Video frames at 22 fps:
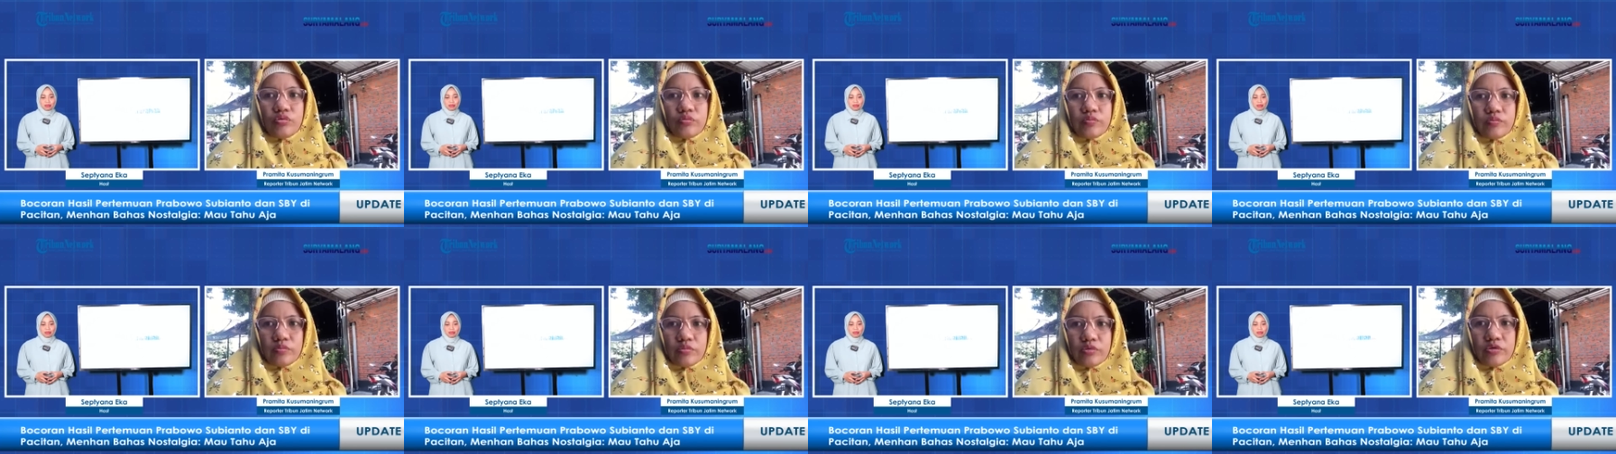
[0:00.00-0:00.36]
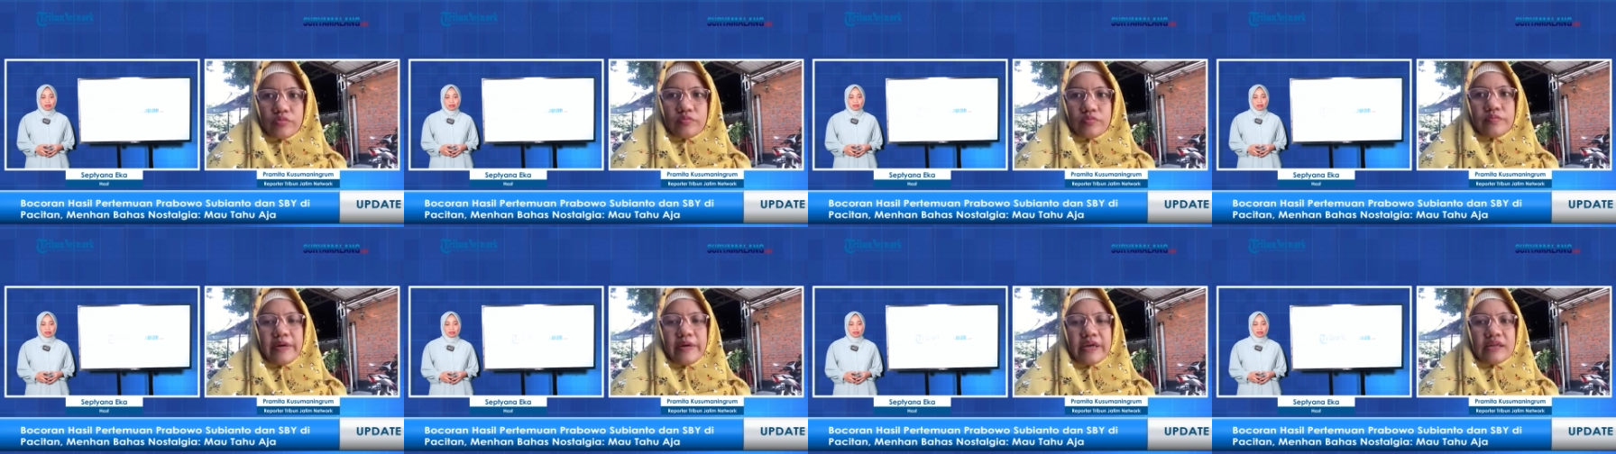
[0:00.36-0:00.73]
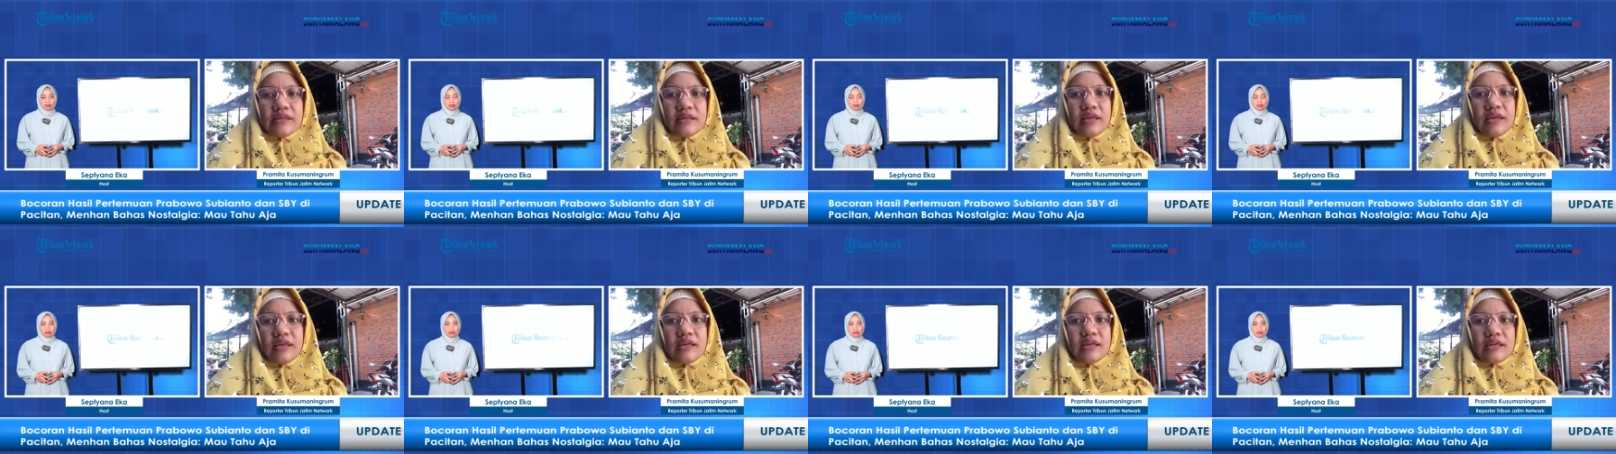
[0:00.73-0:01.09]
Umum
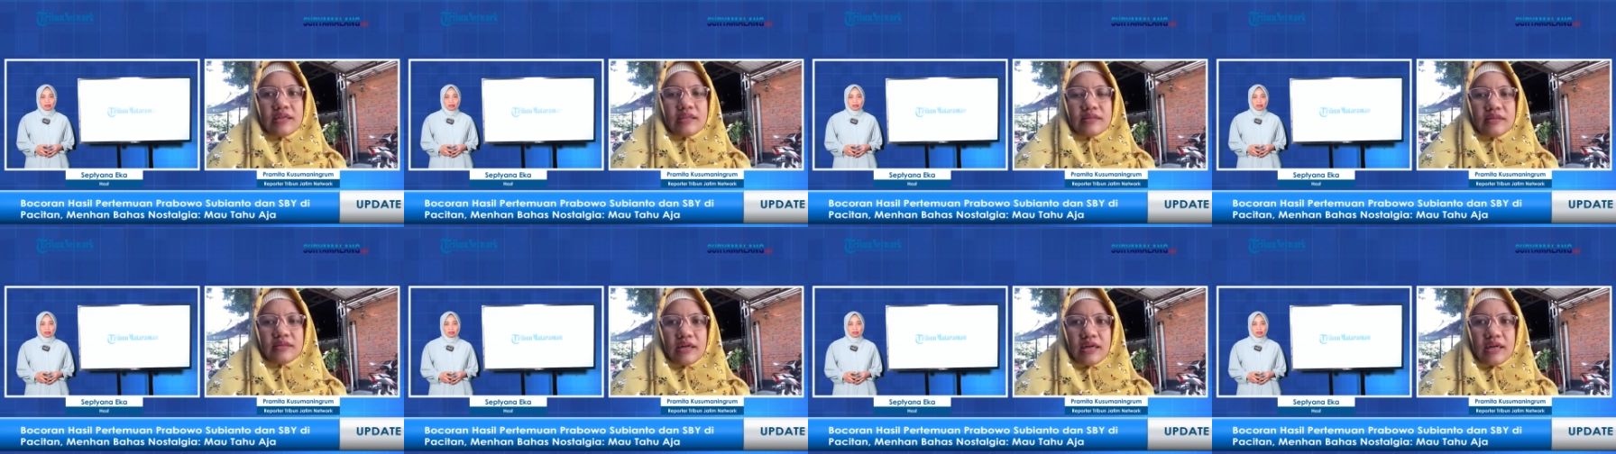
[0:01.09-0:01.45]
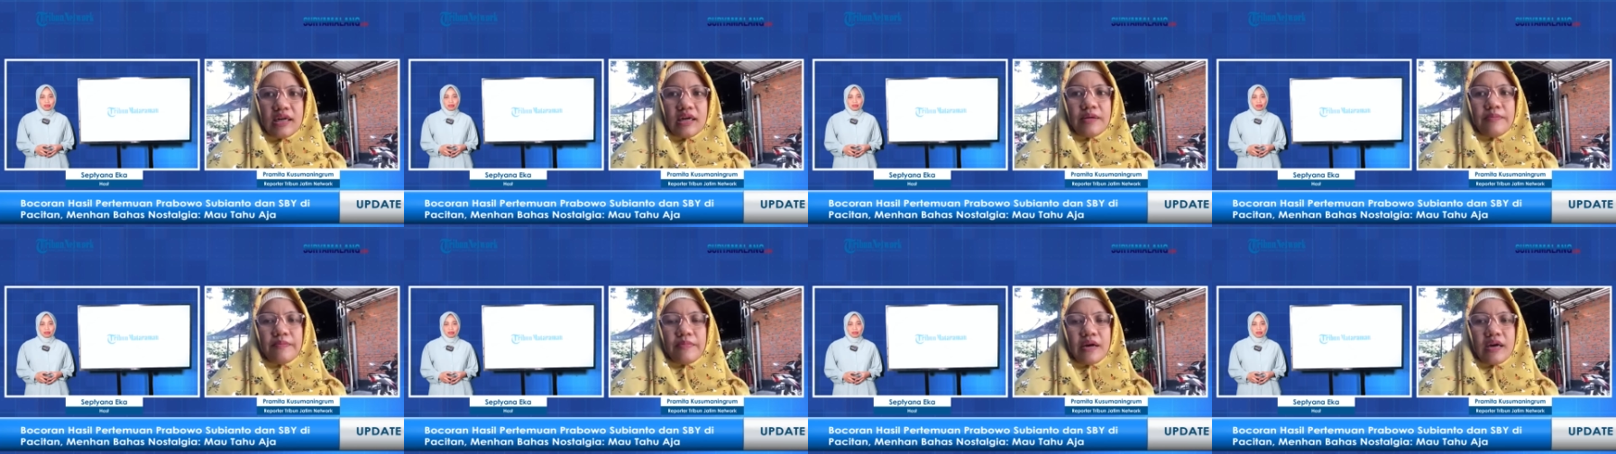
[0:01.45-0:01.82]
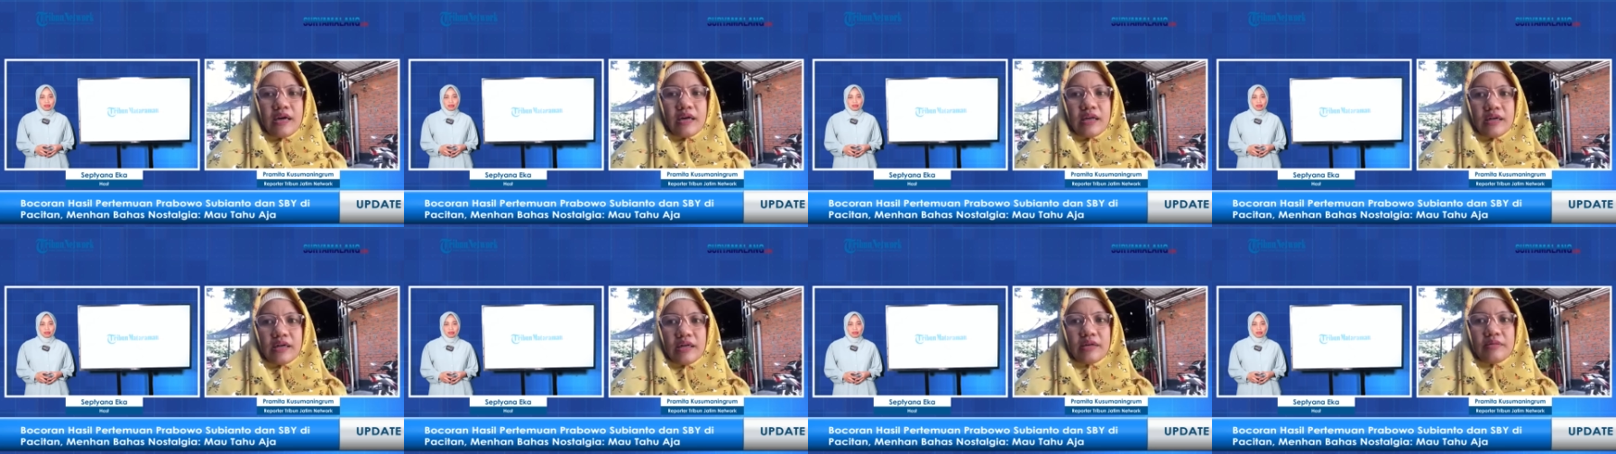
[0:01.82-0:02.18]
Partai Gerindra
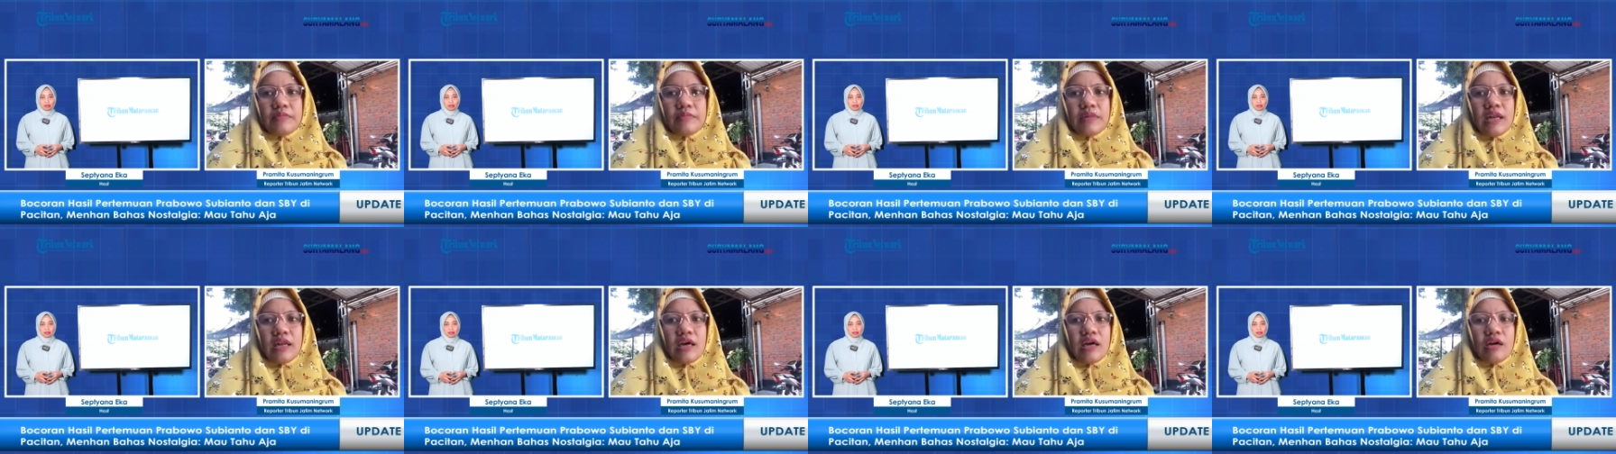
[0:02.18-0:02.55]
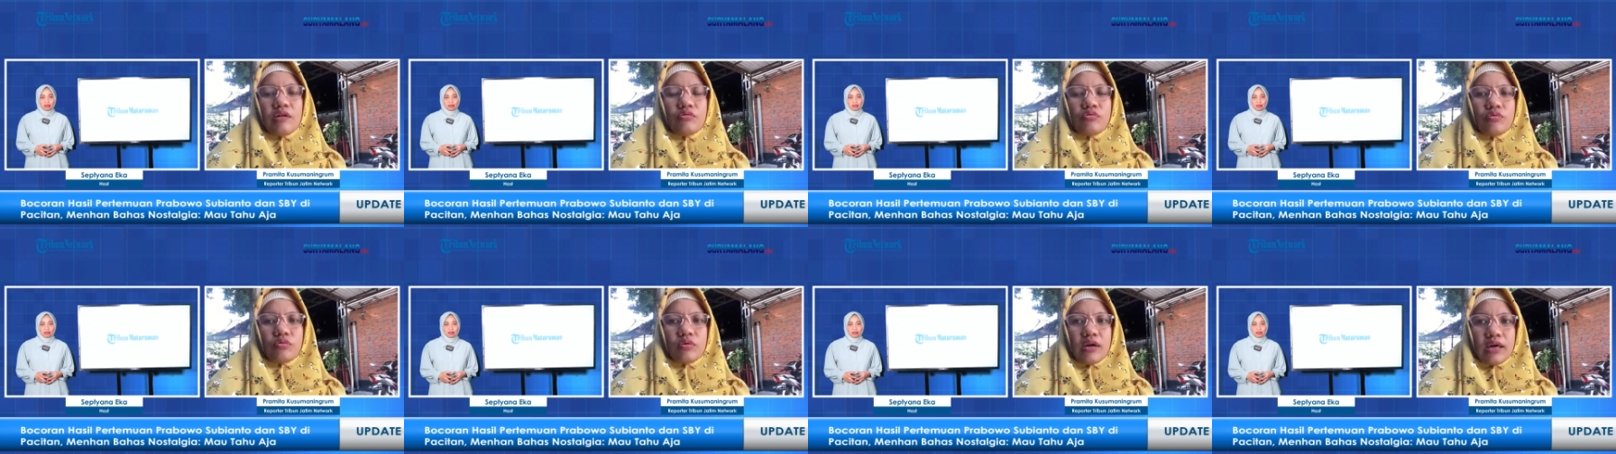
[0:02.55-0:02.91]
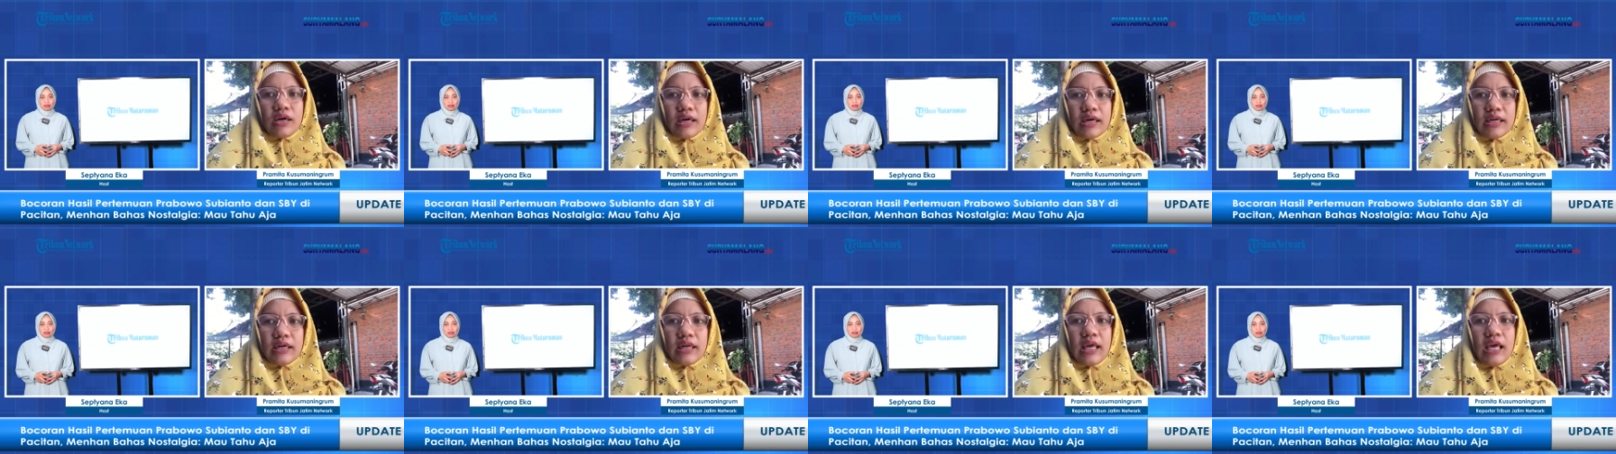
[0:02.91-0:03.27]
kemarin
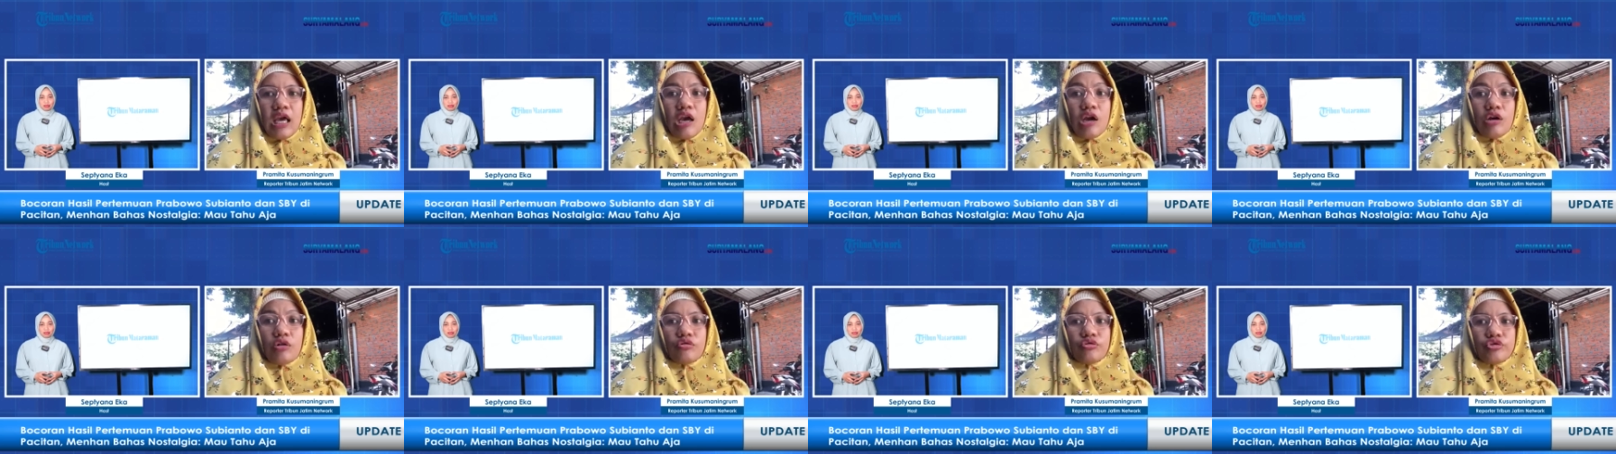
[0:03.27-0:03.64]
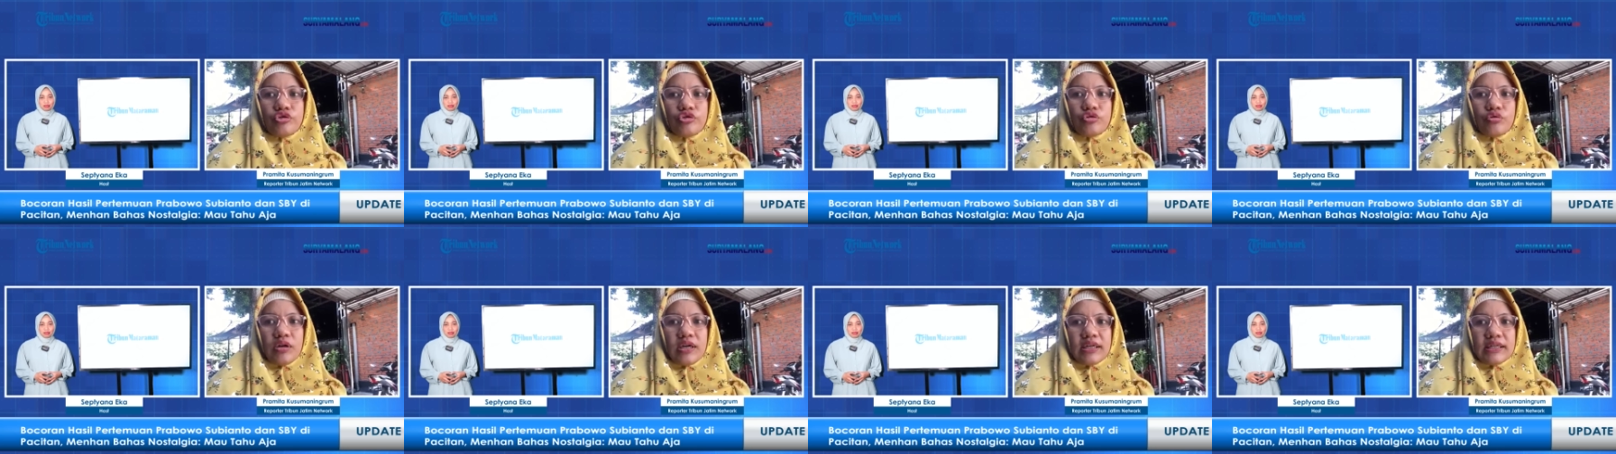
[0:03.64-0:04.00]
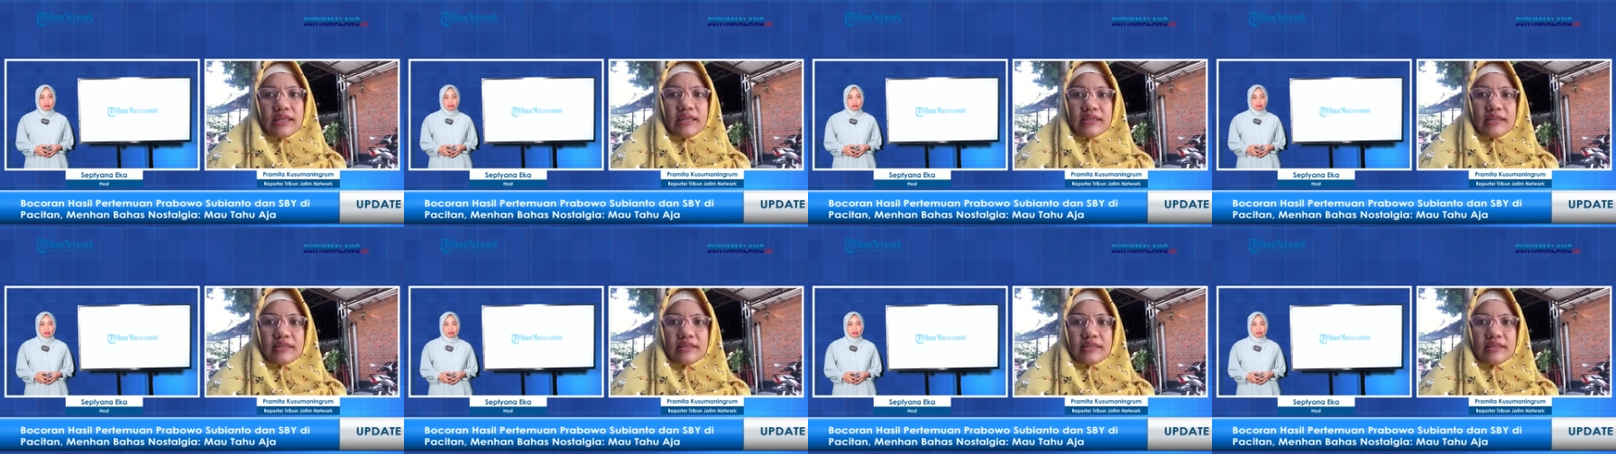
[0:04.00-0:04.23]
melakukan kunjungan